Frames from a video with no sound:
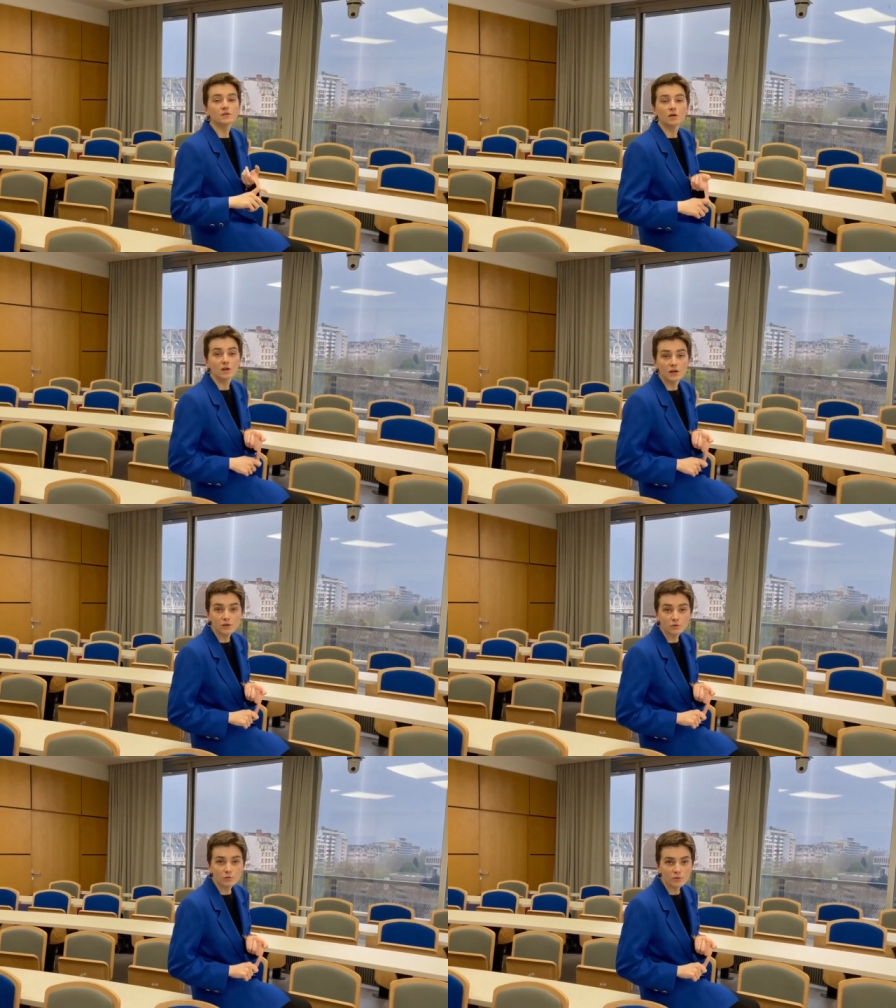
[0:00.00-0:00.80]

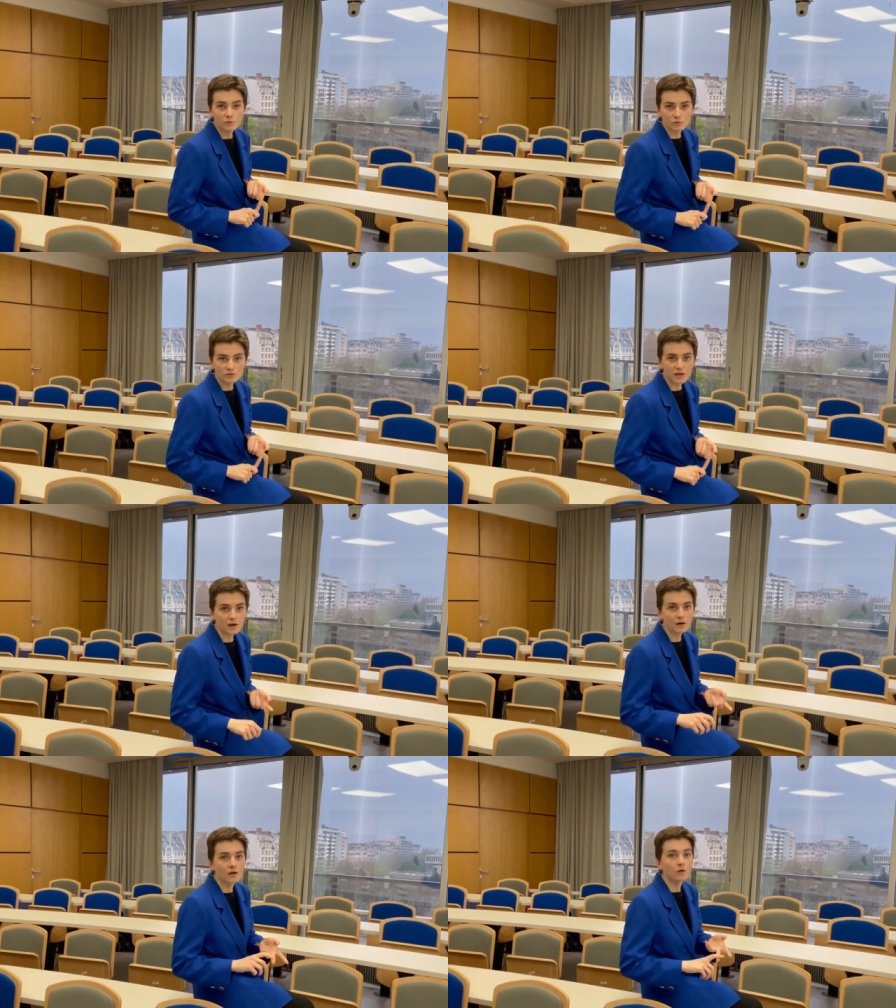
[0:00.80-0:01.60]
l'économie
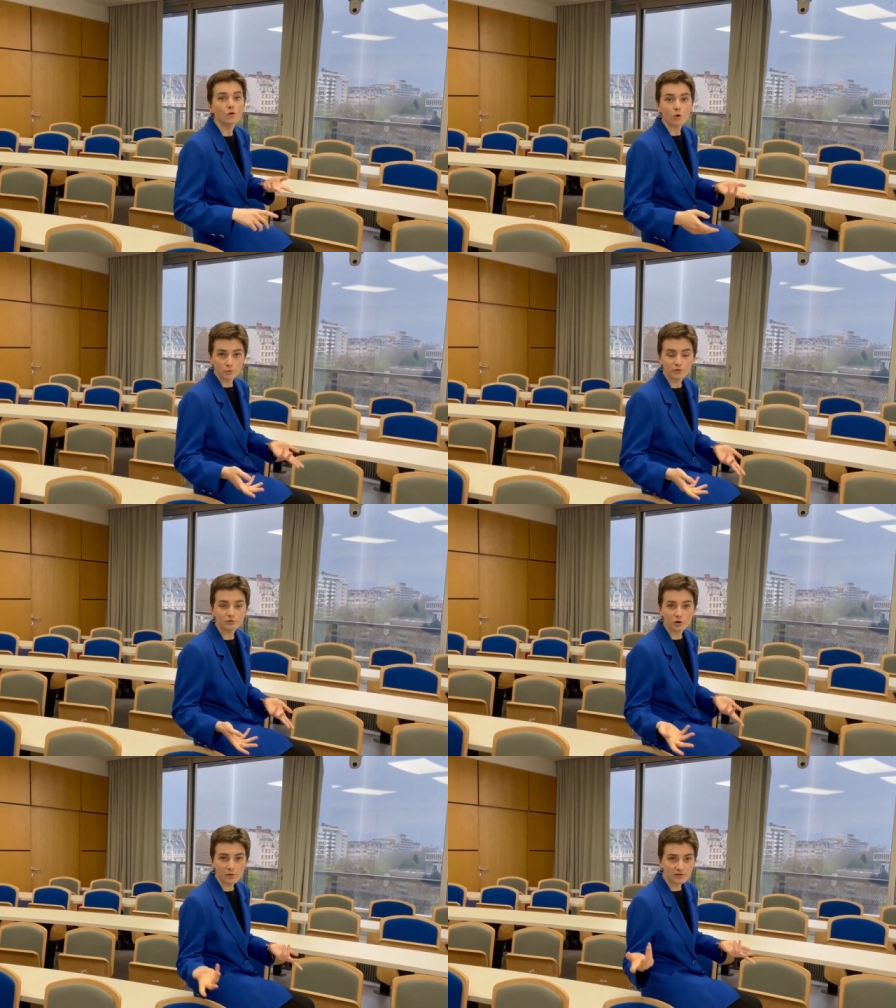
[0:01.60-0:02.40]
mondiale, le repli du
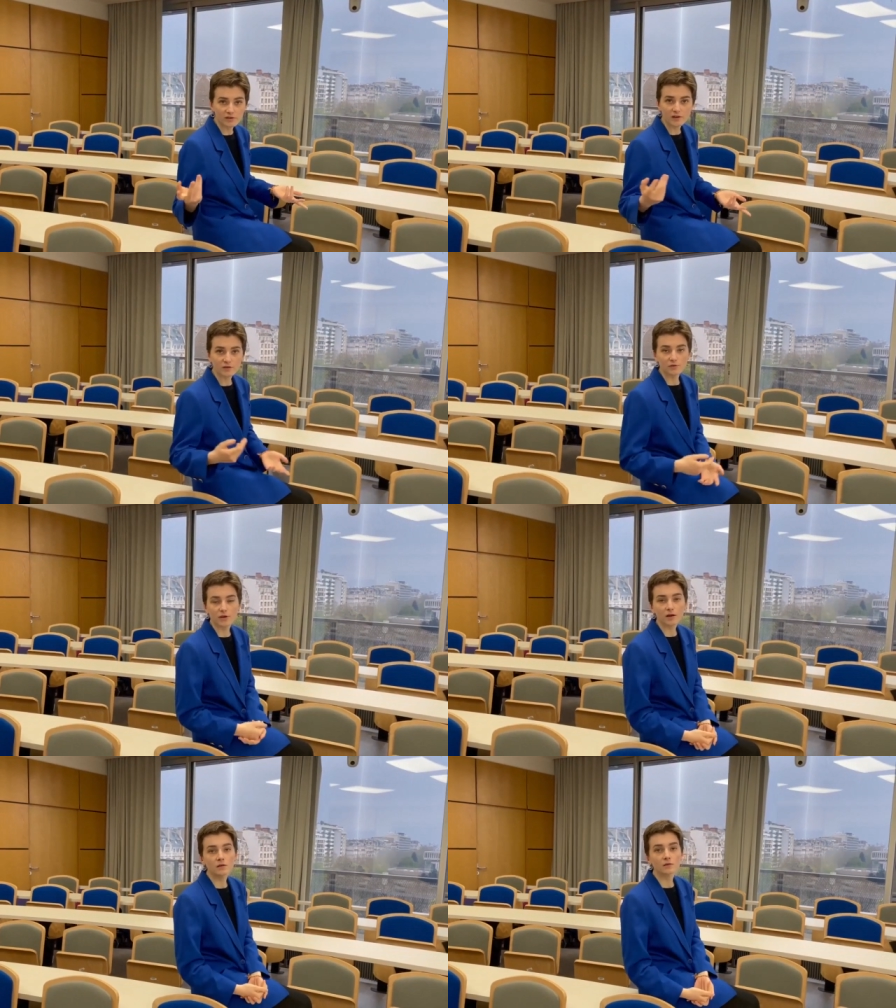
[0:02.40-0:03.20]
commerce
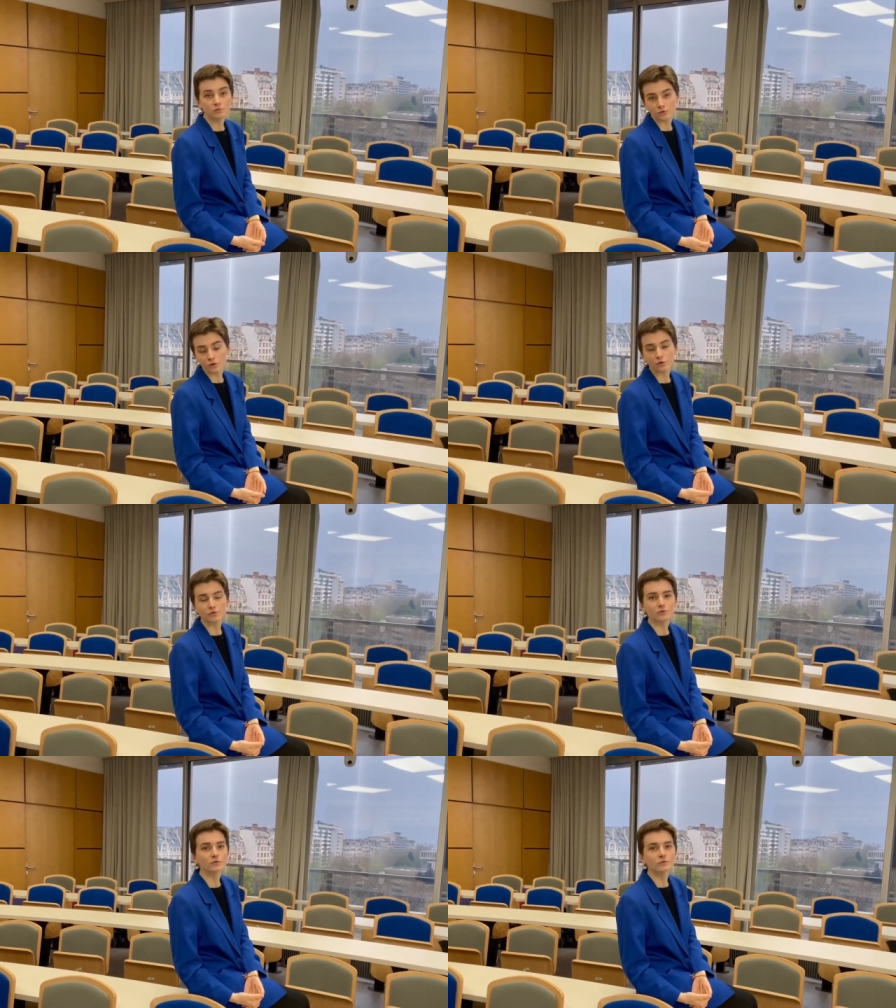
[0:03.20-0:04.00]
international ou ce genre de
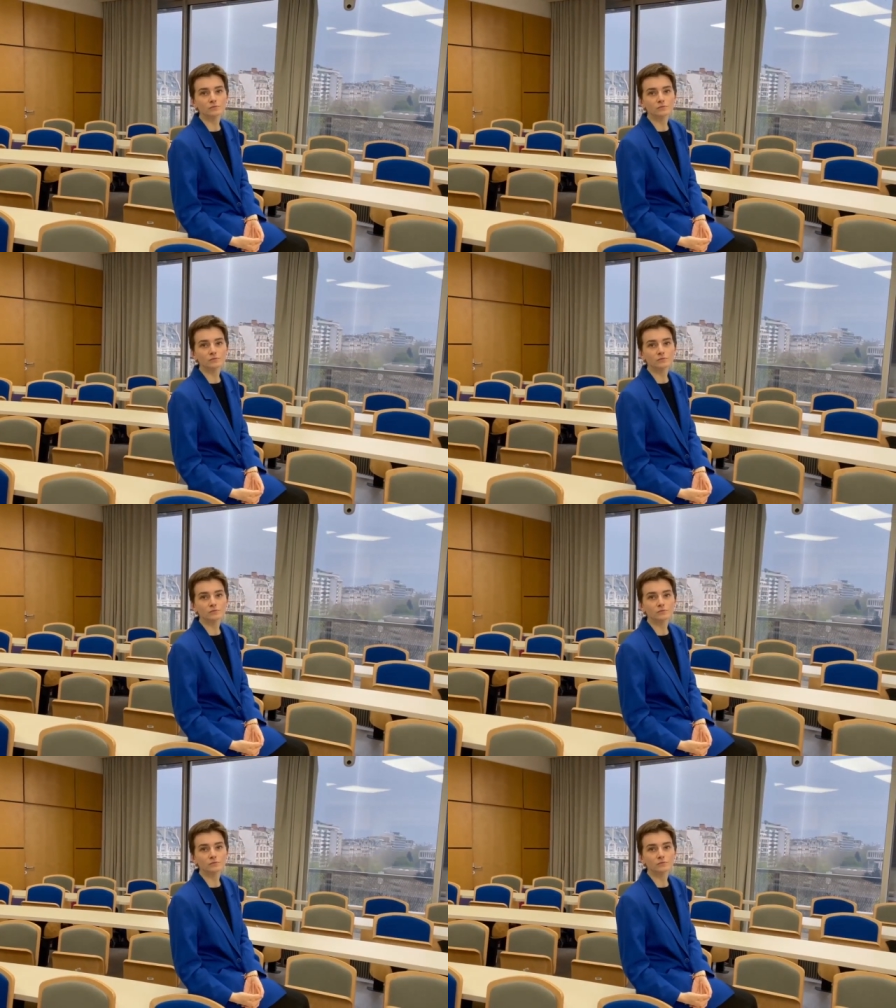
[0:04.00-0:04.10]
choses.